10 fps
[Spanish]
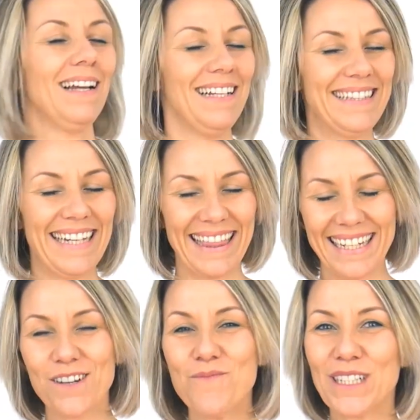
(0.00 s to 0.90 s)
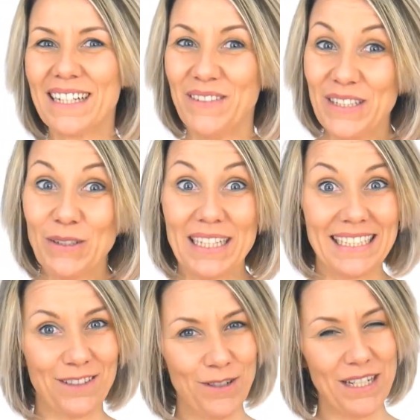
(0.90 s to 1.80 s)
El tercer comportamiento que
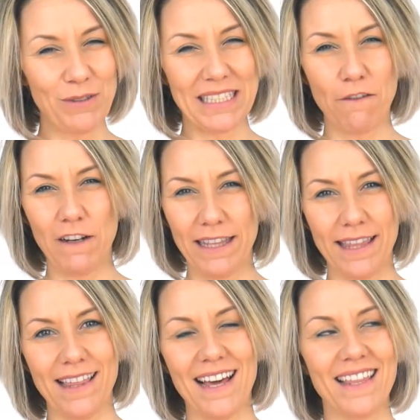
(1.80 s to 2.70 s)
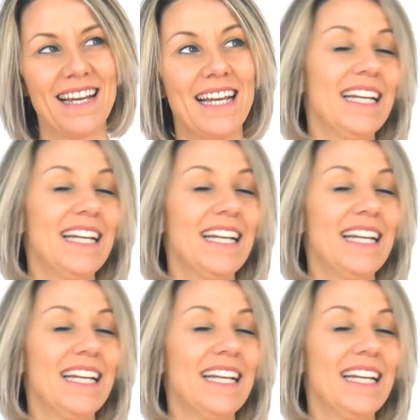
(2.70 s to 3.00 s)
destruye nuestra felicidad